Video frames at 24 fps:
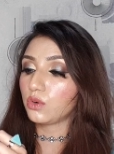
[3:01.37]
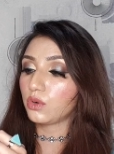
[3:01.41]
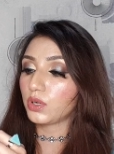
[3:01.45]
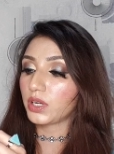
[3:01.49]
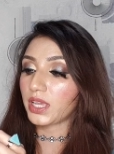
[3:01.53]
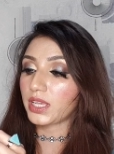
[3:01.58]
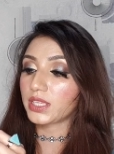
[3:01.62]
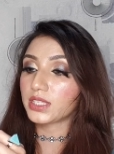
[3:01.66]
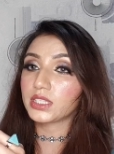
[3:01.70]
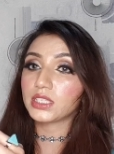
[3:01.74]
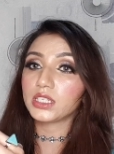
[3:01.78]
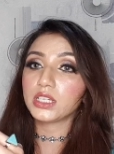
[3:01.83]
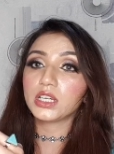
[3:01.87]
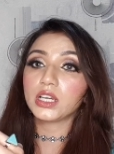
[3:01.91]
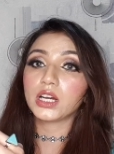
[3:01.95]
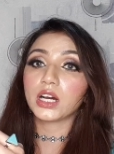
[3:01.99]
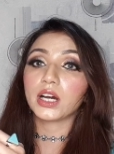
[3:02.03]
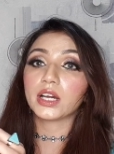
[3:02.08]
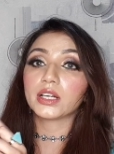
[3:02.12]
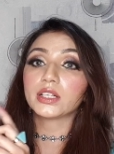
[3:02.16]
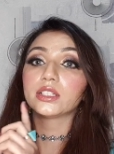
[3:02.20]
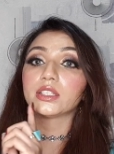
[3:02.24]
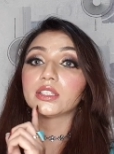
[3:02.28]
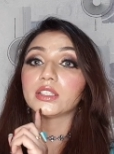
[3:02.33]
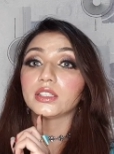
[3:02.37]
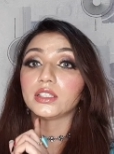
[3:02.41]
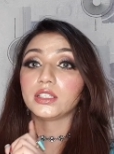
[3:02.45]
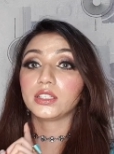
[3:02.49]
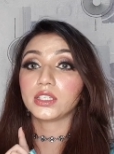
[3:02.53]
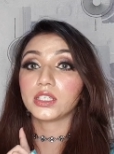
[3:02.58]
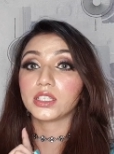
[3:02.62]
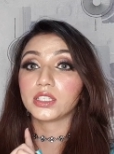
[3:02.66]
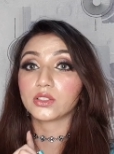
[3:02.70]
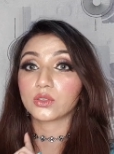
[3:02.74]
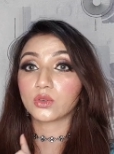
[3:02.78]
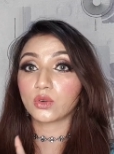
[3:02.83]
और एसडी कार्ड
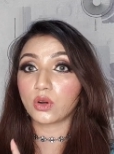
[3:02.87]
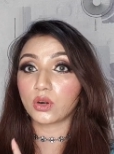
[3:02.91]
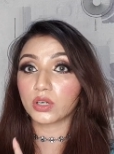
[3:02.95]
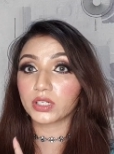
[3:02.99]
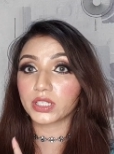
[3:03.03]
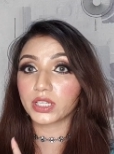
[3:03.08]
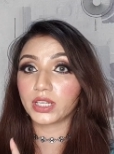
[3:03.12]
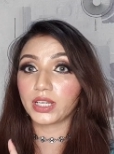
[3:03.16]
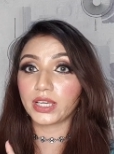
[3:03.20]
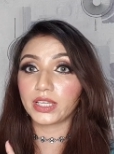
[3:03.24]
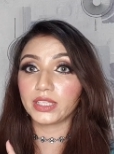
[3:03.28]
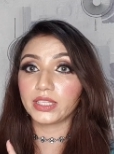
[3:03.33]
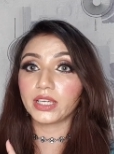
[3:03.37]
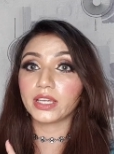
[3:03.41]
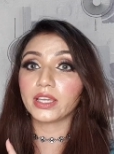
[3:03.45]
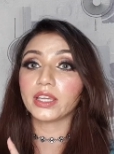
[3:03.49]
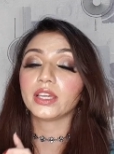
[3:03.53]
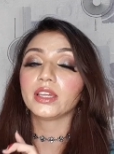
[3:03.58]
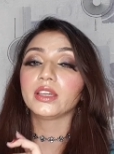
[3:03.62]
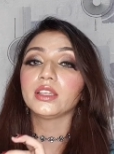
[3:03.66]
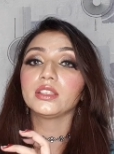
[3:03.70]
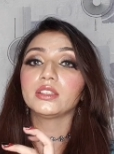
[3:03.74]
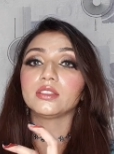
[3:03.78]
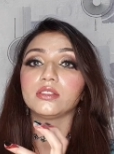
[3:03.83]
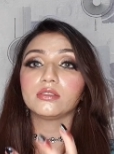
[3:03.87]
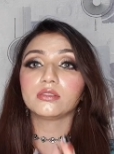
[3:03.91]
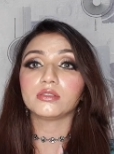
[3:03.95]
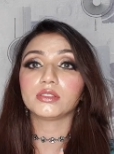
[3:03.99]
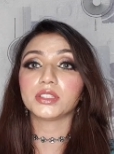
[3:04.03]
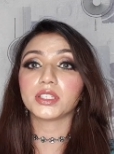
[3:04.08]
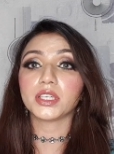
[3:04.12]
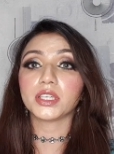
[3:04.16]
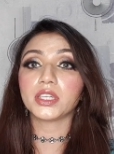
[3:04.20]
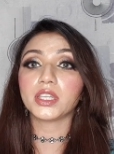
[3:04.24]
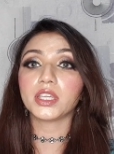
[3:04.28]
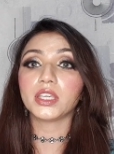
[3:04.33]
इनकी स्लॉट अलहदा है
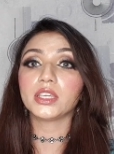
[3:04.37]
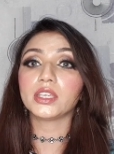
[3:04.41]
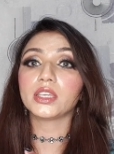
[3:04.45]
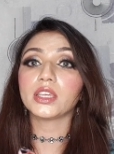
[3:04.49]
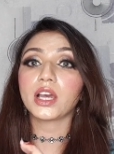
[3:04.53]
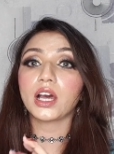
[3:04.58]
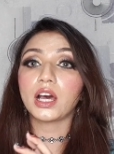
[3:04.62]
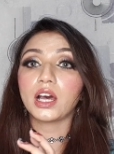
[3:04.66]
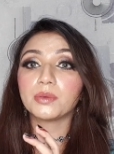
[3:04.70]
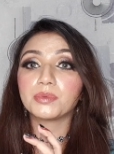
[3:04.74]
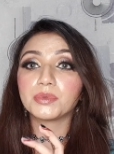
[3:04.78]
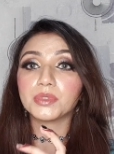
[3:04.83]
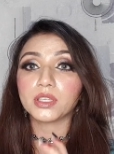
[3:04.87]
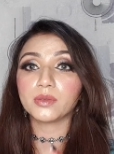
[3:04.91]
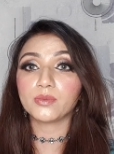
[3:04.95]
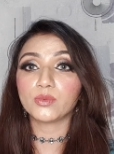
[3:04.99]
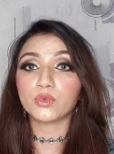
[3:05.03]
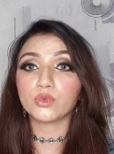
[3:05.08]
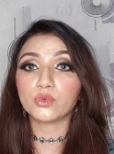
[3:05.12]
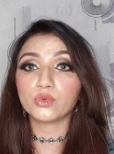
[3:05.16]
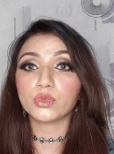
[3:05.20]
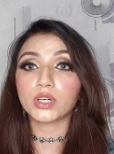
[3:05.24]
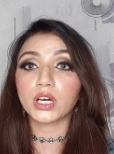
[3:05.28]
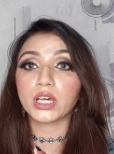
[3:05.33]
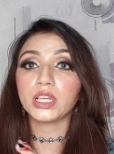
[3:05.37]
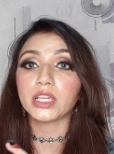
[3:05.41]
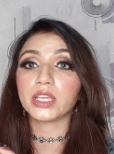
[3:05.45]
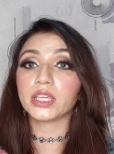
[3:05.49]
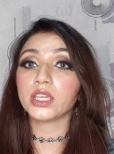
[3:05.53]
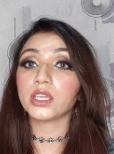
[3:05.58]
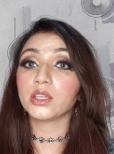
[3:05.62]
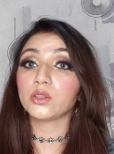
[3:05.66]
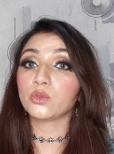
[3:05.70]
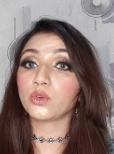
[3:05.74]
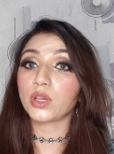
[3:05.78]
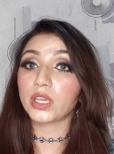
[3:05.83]
ये नहीं कि आप सिम टू
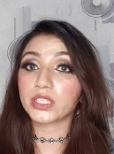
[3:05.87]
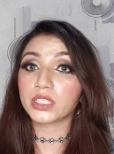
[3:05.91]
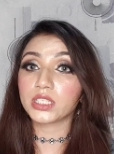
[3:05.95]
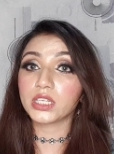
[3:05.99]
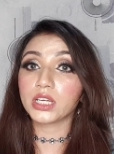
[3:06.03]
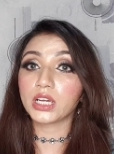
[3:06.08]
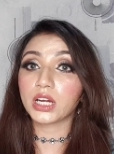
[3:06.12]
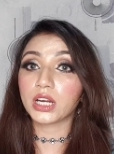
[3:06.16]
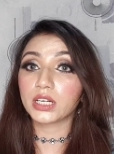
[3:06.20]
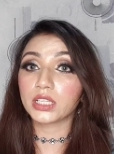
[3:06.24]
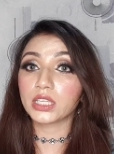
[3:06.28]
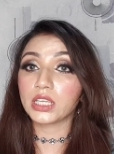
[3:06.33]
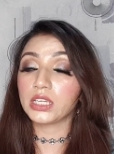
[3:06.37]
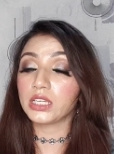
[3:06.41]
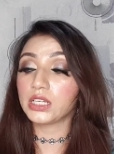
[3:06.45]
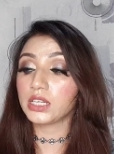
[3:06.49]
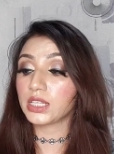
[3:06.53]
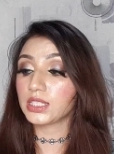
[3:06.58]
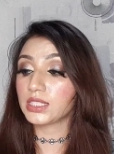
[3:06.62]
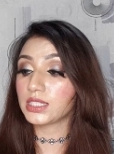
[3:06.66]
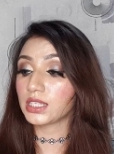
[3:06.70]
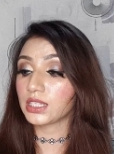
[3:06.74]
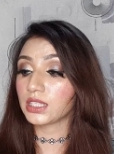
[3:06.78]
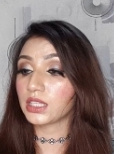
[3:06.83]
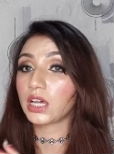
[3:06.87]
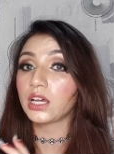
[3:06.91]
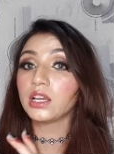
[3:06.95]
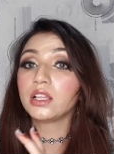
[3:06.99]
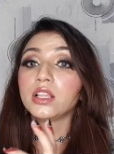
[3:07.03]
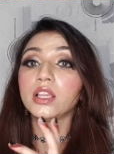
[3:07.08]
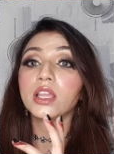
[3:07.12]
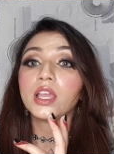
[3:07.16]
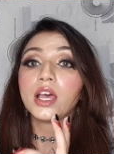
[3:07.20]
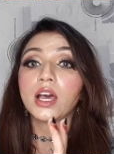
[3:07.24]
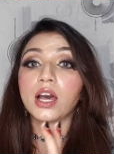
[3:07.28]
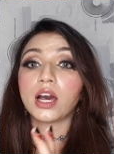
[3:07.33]
डालेंगे तो एसडी कार्ड नहीं डाल सकता
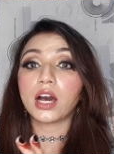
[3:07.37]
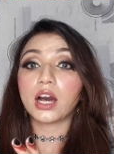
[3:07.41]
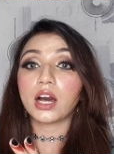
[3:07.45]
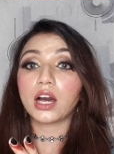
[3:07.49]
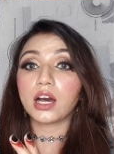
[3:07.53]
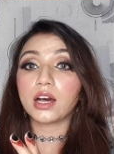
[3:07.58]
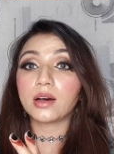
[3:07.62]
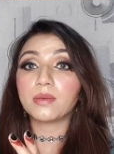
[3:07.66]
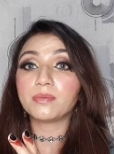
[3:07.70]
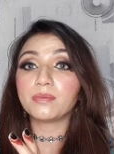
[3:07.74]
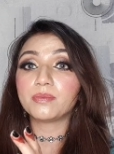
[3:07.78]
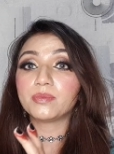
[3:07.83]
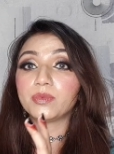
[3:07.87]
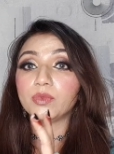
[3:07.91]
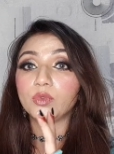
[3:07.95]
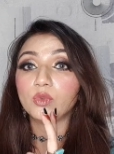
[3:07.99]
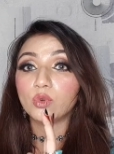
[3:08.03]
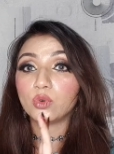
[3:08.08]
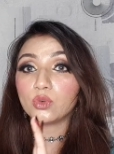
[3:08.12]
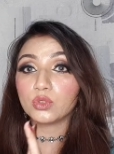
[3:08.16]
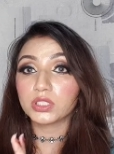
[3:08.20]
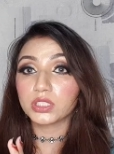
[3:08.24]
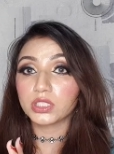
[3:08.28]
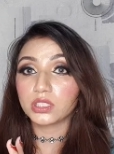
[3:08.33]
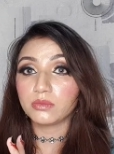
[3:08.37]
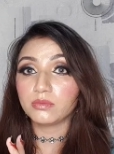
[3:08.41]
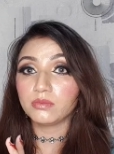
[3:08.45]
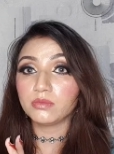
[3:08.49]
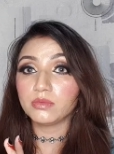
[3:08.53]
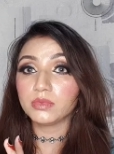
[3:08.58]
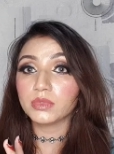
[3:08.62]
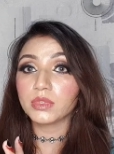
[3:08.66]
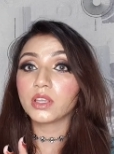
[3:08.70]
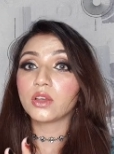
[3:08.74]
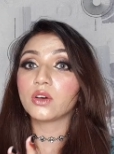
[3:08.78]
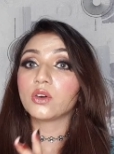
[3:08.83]
आप दो सिम
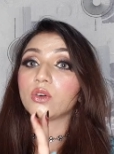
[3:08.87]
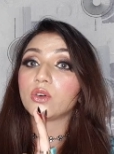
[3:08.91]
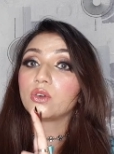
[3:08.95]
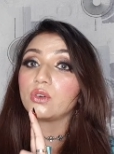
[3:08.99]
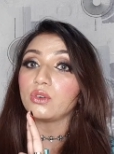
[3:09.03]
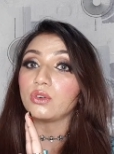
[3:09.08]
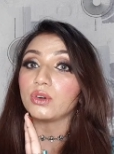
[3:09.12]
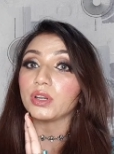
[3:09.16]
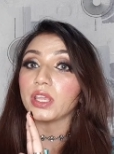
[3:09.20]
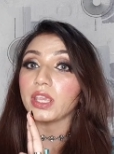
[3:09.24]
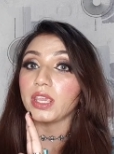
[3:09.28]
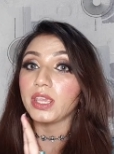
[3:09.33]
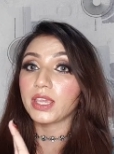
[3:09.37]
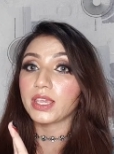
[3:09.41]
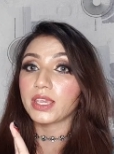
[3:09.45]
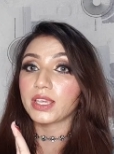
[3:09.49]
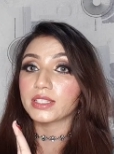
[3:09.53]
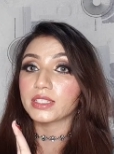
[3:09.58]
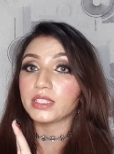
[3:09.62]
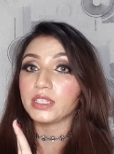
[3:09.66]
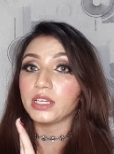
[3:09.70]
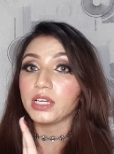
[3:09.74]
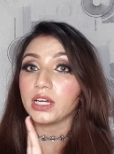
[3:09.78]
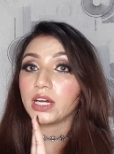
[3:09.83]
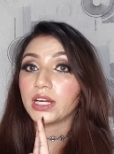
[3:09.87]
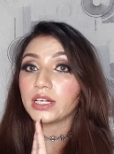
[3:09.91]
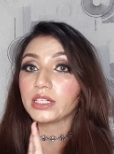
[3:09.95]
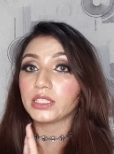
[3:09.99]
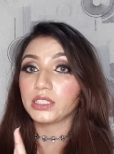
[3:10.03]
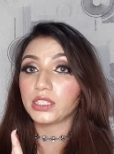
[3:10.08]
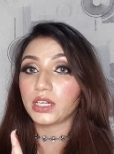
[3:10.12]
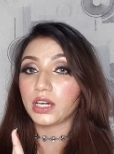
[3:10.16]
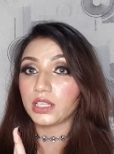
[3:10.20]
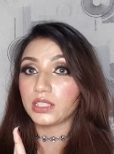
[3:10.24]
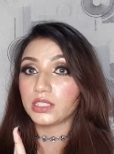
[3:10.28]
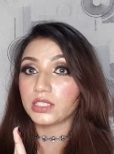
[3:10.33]
और एक एसडी कार्ड
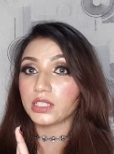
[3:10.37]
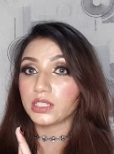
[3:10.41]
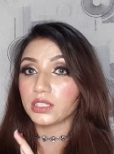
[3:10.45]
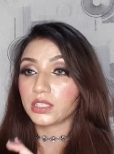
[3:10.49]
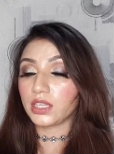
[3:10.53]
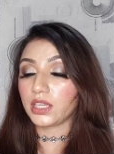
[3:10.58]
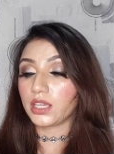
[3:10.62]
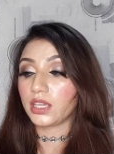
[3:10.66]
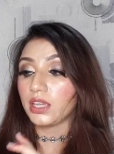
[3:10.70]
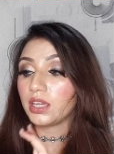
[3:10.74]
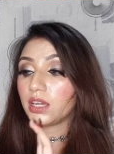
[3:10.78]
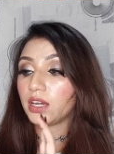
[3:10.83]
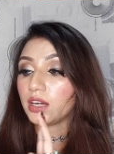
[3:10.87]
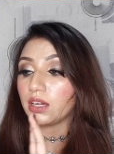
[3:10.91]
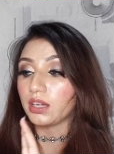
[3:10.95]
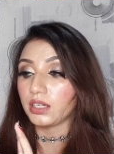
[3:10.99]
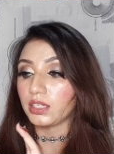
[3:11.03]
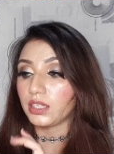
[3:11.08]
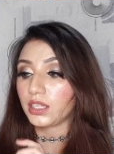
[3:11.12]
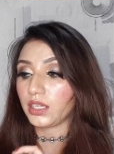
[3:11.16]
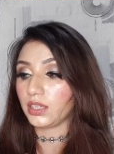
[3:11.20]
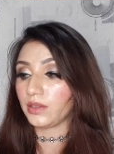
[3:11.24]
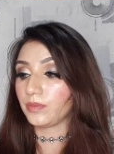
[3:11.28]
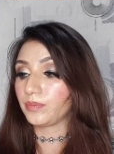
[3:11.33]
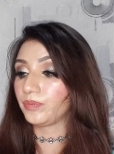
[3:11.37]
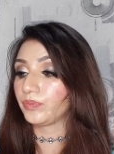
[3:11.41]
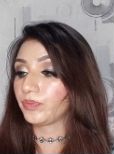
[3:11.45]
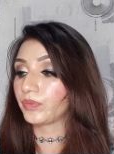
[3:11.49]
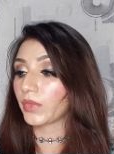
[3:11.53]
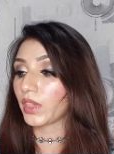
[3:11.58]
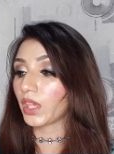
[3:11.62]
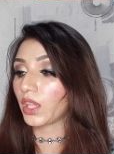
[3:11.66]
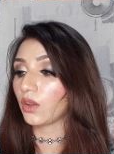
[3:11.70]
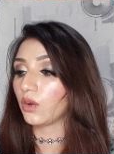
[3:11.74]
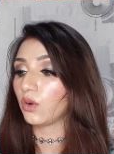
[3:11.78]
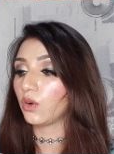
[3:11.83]
डाल सकते हैं इकट्ठे
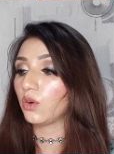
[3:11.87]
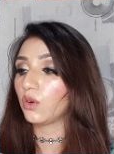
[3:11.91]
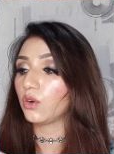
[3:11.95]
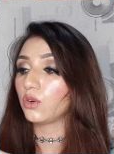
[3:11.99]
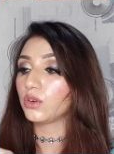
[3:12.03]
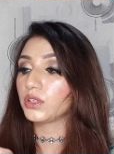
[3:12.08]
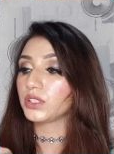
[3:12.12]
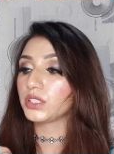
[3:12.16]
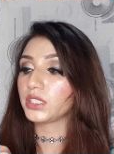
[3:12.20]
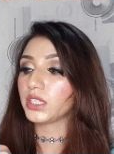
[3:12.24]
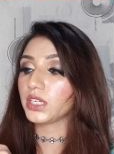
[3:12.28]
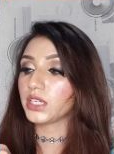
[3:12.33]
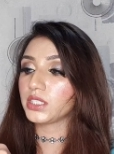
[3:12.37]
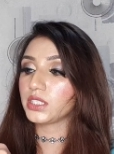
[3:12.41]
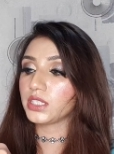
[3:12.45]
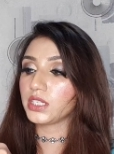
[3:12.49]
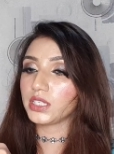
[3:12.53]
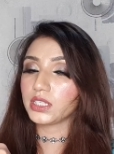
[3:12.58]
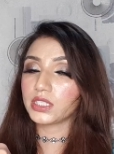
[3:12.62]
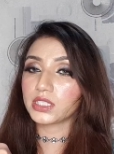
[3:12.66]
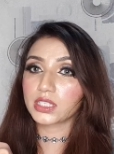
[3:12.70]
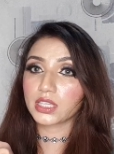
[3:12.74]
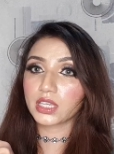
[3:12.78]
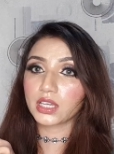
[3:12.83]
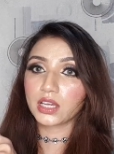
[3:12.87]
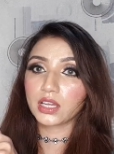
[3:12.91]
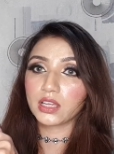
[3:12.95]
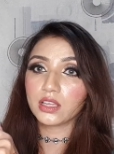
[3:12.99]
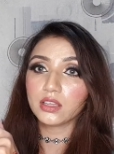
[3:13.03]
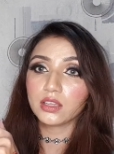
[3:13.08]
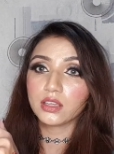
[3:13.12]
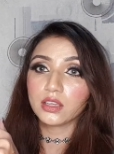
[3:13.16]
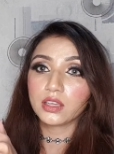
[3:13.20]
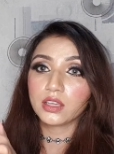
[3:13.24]
और ये जी इसका